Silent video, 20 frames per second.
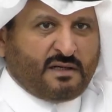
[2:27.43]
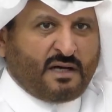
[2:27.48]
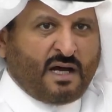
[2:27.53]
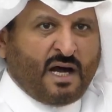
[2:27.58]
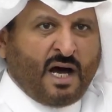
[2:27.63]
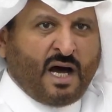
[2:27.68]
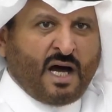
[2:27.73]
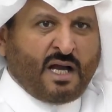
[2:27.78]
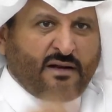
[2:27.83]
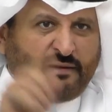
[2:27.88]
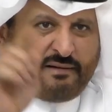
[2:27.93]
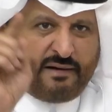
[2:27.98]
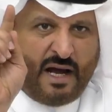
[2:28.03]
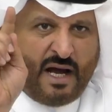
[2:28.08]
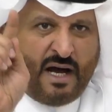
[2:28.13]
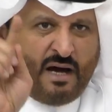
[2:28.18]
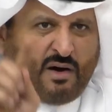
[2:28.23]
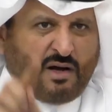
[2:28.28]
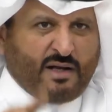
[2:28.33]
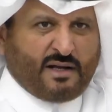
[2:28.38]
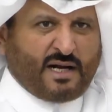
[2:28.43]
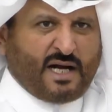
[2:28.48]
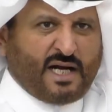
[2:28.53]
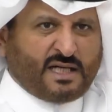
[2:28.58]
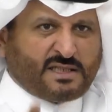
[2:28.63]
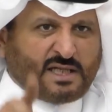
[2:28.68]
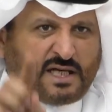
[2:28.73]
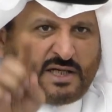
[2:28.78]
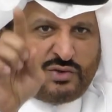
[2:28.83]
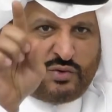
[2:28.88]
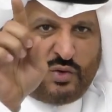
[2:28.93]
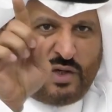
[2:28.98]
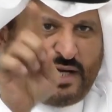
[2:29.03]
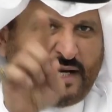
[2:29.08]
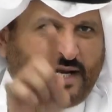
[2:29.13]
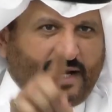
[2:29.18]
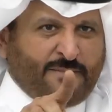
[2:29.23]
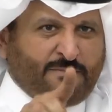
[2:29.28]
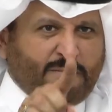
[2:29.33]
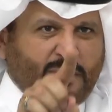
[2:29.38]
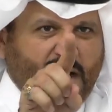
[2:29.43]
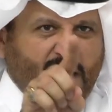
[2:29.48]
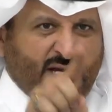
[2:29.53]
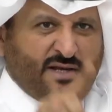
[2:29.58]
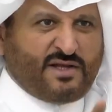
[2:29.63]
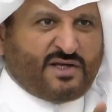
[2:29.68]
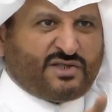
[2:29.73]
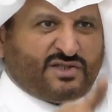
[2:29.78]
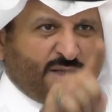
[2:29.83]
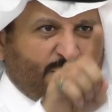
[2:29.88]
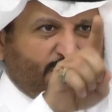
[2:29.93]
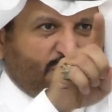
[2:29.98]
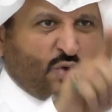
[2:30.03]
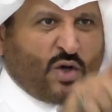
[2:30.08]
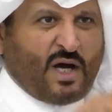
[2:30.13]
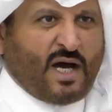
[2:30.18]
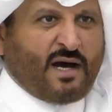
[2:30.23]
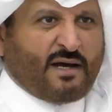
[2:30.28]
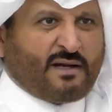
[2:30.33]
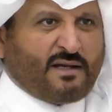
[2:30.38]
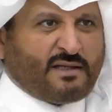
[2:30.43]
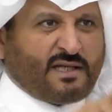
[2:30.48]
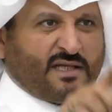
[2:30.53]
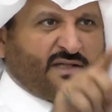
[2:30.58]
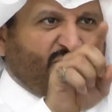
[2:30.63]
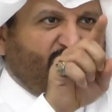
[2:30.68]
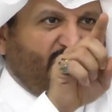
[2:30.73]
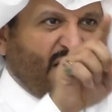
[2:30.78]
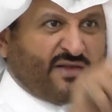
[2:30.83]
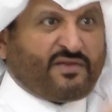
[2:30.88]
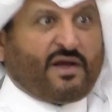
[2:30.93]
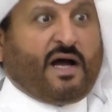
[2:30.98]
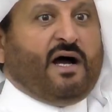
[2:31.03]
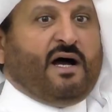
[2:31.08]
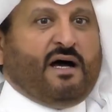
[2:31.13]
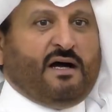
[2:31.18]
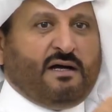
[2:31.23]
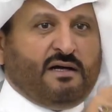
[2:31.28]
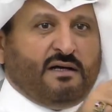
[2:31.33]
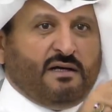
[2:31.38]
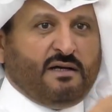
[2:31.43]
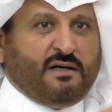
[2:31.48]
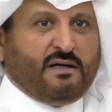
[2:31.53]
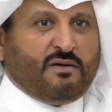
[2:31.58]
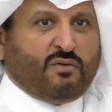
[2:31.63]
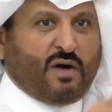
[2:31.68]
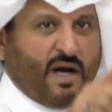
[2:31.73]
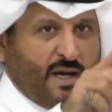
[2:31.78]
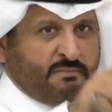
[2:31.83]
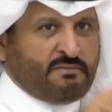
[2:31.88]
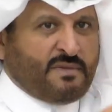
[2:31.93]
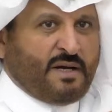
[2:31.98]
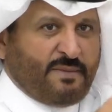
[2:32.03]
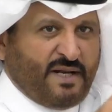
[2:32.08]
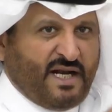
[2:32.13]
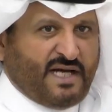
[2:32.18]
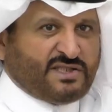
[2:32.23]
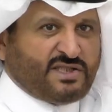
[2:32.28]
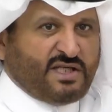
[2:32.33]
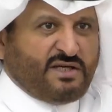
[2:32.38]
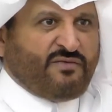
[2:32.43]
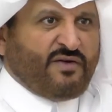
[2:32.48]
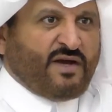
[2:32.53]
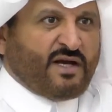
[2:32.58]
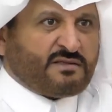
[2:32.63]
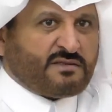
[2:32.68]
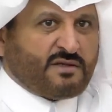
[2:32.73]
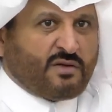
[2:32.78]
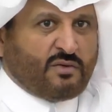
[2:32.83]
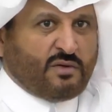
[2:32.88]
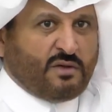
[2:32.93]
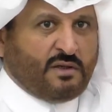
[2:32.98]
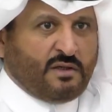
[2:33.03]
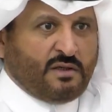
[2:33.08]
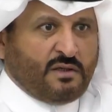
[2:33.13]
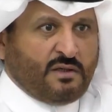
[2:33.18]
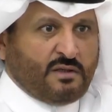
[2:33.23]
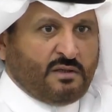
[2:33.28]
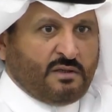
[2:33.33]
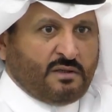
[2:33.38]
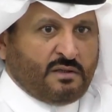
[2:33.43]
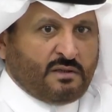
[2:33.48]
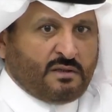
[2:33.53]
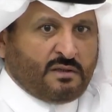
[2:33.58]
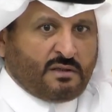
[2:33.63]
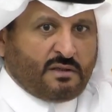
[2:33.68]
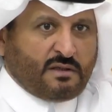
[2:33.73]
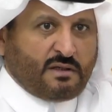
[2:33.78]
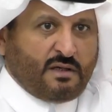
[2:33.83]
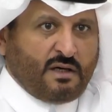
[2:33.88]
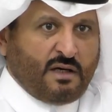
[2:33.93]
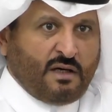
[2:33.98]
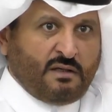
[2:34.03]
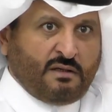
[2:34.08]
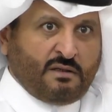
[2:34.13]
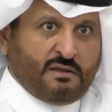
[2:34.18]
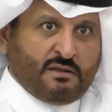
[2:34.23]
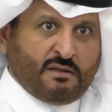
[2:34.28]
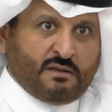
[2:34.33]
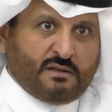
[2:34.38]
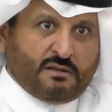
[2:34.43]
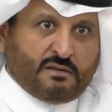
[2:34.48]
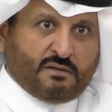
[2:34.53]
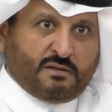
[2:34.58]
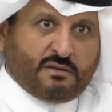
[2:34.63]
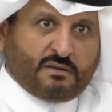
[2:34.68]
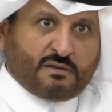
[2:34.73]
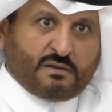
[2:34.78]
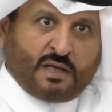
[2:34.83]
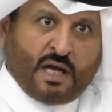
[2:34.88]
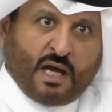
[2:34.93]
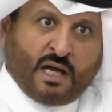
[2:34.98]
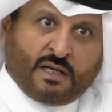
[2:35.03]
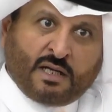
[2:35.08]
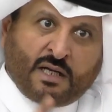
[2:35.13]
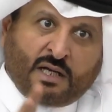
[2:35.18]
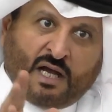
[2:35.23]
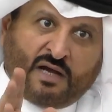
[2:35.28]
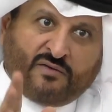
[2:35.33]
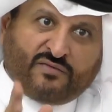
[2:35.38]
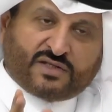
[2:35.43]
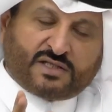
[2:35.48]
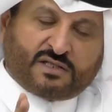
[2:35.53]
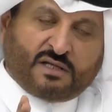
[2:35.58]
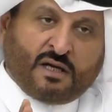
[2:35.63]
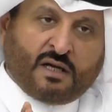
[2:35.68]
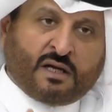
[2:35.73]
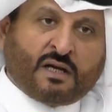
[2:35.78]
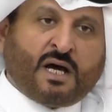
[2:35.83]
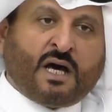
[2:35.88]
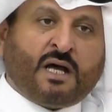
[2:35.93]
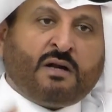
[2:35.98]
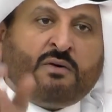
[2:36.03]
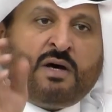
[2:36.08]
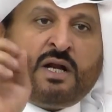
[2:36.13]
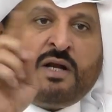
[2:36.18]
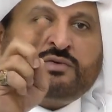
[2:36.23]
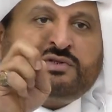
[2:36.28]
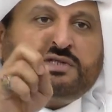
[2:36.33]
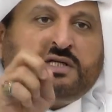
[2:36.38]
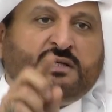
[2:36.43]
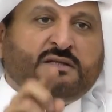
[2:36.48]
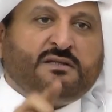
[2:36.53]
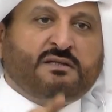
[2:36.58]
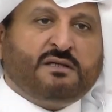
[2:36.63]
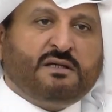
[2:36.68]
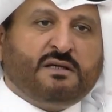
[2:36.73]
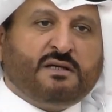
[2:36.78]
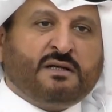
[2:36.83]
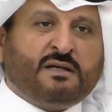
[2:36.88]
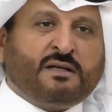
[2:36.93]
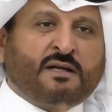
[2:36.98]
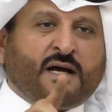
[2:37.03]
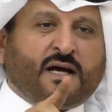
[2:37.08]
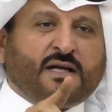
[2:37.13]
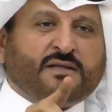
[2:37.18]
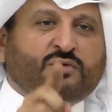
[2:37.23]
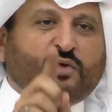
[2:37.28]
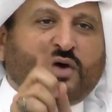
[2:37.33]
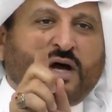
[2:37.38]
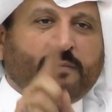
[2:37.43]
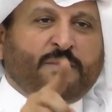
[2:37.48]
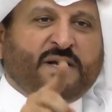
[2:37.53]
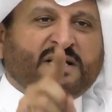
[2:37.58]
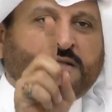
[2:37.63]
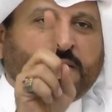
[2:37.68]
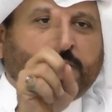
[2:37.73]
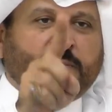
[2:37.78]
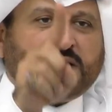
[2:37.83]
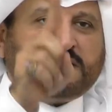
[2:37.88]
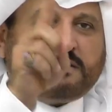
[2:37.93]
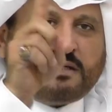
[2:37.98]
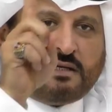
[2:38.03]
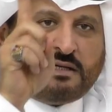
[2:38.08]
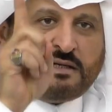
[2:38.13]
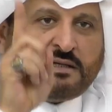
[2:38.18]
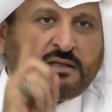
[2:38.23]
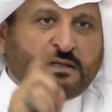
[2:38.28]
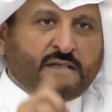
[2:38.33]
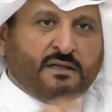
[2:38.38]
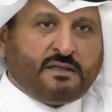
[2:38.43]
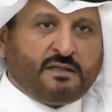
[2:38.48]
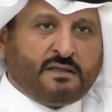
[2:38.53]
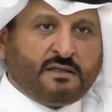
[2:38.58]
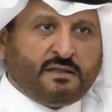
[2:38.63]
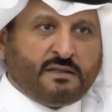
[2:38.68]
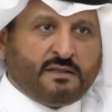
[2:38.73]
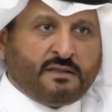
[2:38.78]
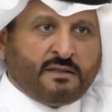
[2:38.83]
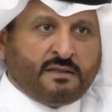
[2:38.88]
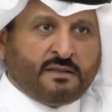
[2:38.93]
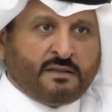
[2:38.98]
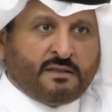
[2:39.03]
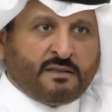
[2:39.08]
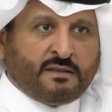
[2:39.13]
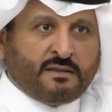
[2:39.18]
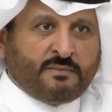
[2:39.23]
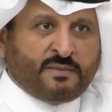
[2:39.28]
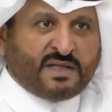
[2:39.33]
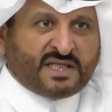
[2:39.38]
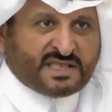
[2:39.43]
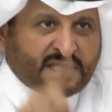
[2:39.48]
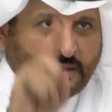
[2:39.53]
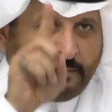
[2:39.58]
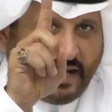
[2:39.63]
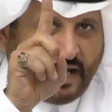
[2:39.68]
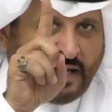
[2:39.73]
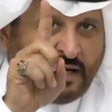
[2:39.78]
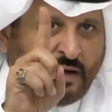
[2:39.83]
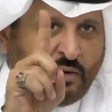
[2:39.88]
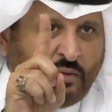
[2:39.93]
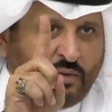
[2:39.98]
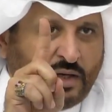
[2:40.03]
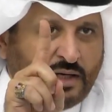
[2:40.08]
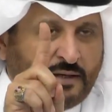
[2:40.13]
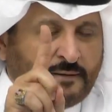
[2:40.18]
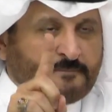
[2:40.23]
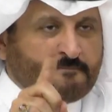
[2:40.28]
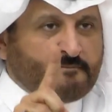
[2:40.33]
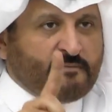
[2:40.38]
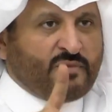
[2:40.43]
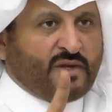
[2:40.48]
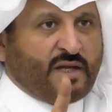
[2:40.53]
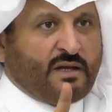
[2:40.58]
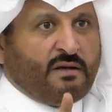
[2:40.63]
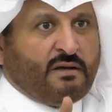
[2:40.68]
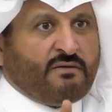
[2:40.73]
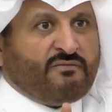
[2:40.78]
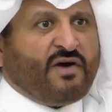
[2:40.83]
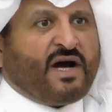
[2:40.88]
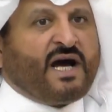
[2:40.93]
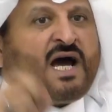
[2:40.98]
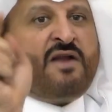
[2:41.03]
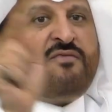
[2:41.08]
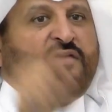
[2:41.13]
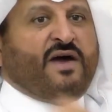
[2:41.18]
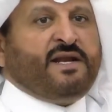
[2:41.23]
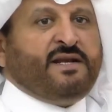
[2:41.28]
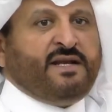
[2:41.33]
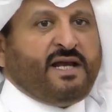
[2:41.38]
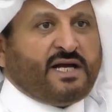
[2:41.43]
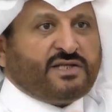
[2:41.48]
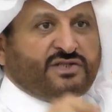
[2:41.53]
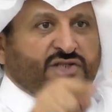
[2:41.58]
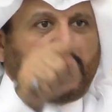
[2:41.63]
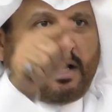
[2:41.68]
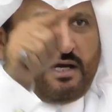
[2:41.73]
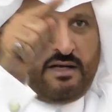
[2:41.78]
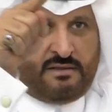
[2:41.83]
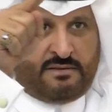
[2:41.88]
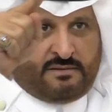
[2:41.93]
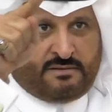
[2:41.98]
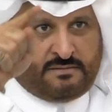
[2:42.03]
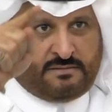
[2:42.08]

قال رأى رأت رجلا أما إذا الشمس عارضت فيضحى وأما بالعشي فيخسر قال كأنك حفظتها قال ولو شئت نقضتها بيتا بيتا الله ما شاء الله من السماع الأول فقال فإني أشاء